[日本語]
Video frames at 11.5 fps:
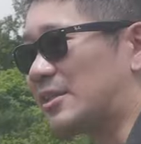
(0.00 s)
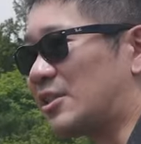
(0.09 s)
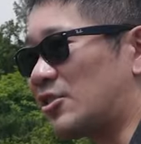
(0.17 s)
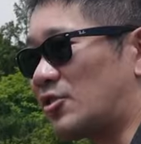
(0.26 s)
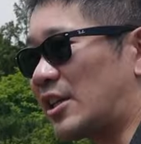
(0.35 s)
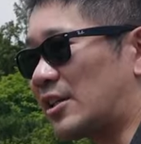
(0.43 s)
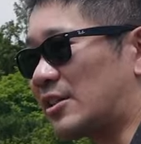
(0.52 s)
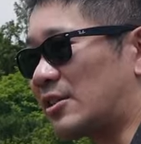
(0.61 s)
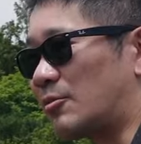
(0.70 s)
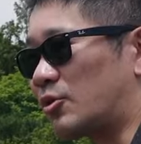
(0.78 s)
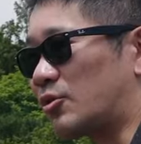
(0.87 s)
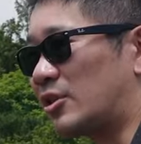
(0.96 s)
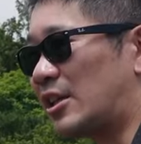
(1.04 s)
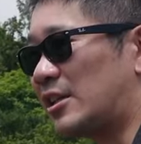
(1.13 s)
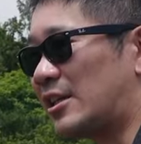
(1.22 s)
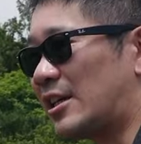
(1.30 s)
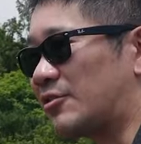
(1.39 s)
スキー場なんですけども
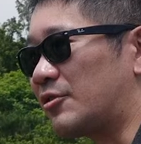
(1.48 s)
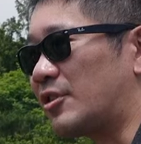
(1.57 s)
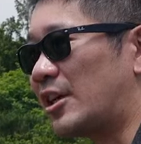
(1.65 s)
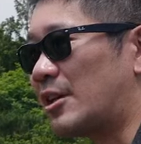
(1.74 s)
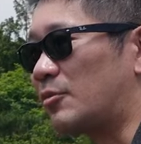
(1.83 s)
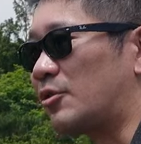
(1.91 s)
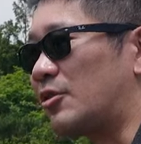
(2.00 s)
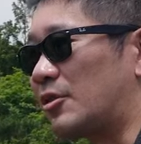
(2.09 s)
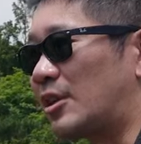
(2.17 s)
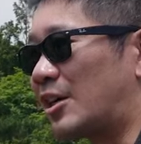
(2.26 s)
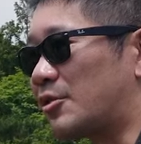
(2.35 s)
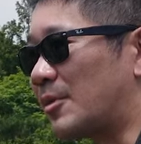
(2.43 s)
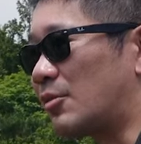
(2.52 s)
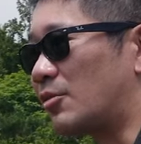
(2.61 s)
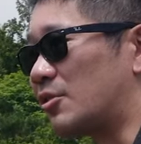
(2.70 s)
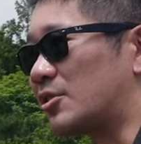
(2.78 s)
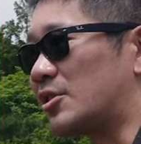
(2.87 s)
隣にあるエーブル白馬
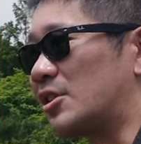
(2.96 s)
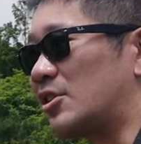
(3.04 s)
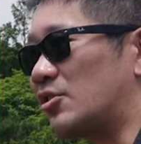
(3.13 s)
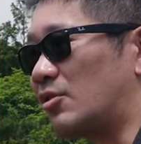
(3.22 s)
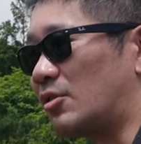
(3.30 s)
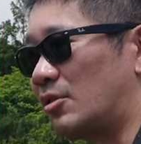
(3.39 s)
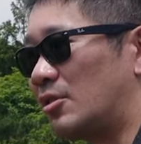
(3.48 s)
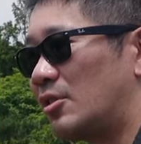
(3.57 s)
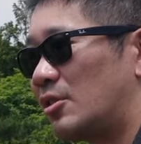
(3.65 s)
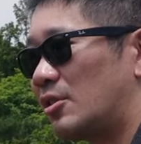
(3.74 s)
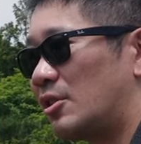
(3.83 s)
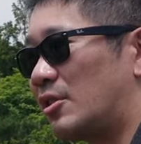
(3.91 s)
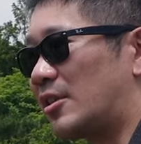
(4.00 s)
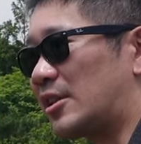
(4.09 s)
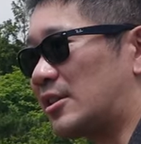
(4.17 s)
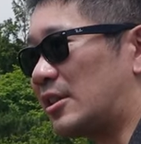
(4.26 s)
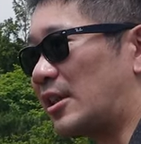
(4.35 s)
五流スキー場では
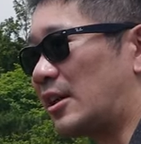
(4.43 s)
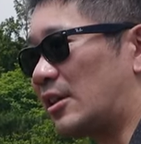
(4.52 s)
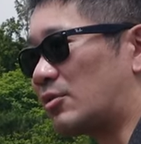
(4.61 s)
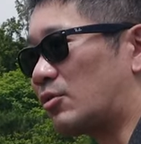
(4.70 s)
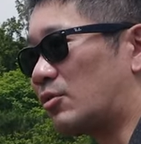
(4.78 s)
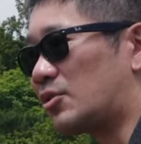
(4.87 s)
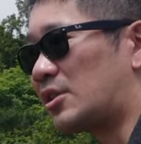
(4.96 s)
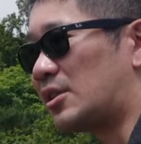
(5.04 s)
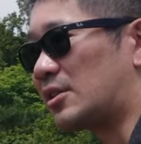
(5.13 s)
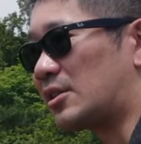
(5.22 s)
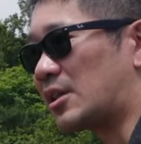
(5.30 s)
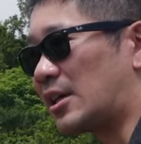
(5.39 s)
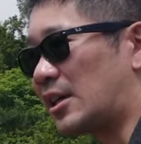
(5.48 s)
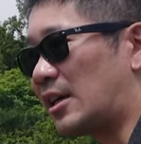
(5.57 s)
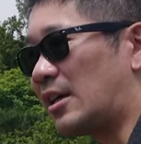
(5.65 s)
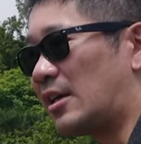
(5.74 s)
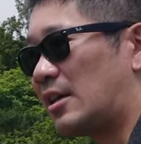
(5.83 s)
ですね、えっと、今シーズンか
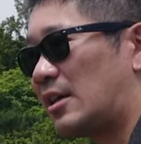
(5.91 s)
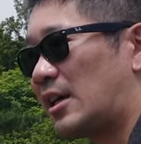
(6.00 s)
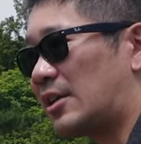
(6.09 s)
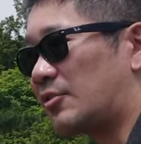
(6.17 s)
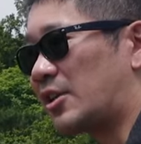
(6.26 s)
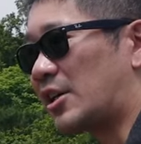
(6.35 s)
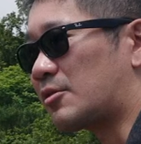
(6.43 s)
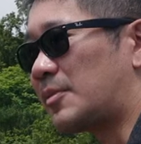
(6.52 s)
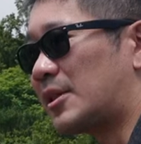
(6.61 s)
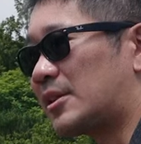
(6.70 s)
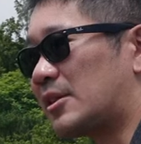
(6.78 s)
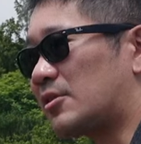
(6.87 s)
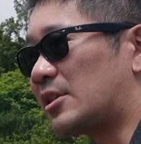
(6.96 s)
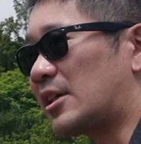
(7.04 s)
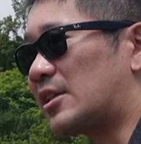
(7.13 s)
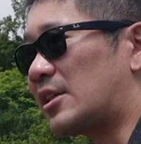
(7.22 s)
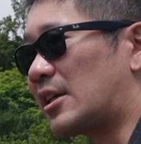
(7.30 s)
らあの100%
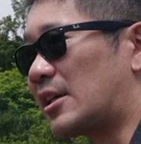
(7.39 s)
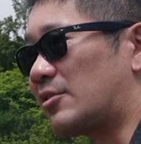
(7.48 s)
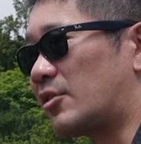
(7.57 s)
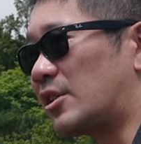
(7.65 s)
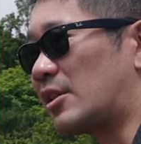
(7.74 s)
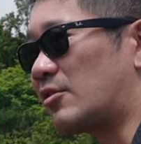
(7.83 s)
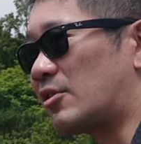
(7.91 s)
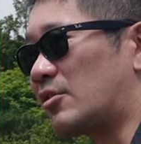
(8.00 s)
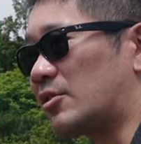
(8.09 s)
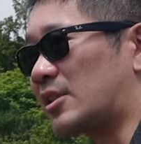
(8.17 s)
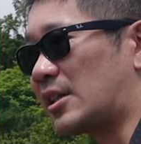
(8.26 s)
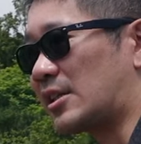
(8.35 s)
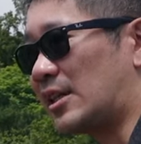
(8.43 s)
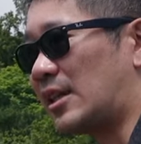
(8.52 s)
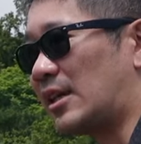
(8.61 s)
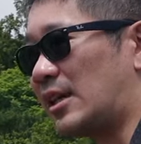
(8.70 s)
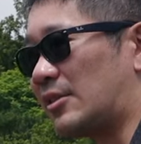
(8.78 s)
再生可能エネルギーを使っ
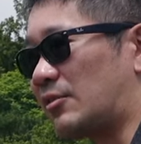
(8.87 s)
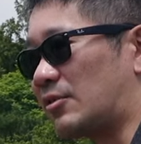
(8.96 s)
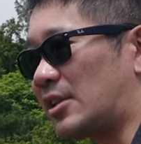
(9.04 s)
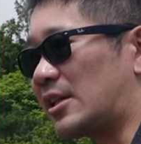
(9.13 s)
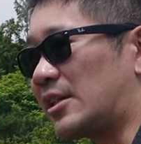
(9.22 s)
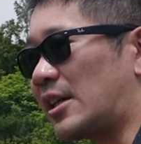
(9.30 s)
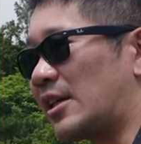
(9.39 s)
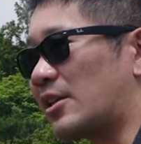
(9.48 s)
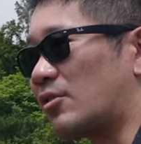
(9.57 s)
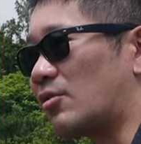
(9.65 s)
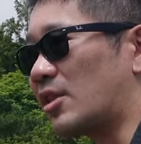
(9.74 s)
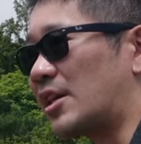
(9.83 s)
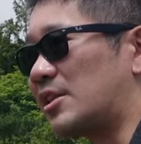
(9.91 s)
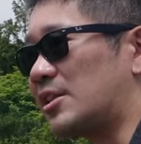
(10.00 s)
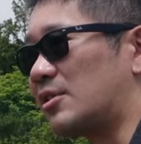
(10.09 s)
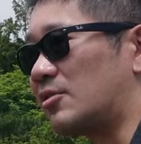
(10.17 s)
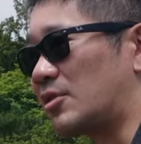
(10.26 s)
たあのナイター営業を開
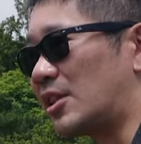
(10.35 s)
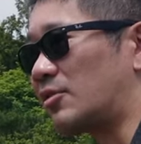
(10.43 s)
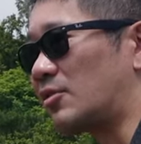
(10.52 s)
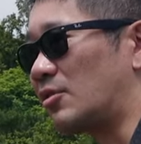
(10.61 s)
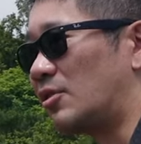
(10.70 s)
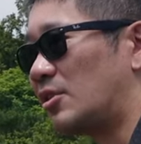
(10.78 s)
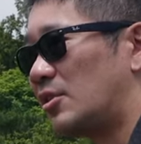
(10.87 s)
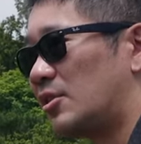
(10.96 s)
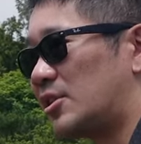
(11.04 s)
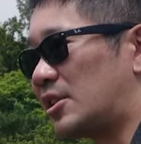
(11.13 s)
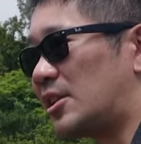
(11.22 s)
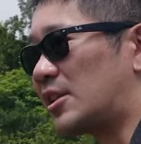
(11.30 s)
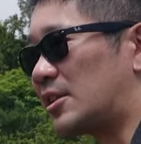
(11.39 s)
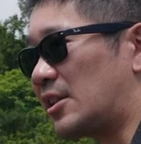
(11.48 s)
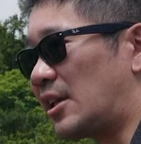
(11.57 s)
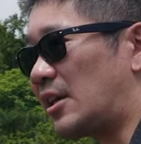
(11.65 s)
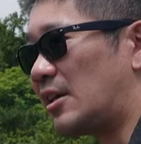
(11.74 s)
始するなどしてです
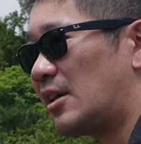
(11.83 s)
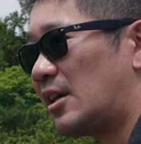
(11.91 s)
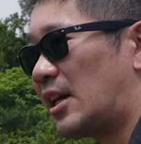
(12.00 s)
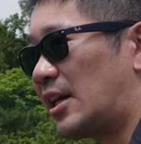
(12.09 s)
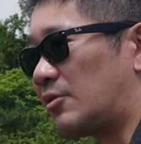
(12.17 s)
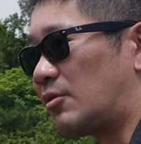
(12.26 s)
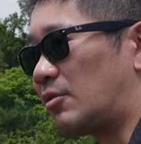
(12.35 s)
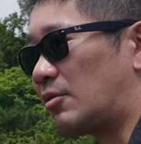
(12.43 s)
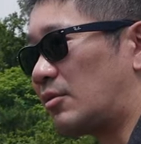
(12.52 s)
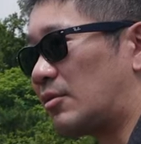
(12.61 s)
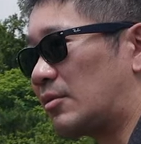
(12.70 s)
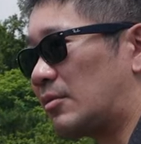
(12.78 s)
ねあの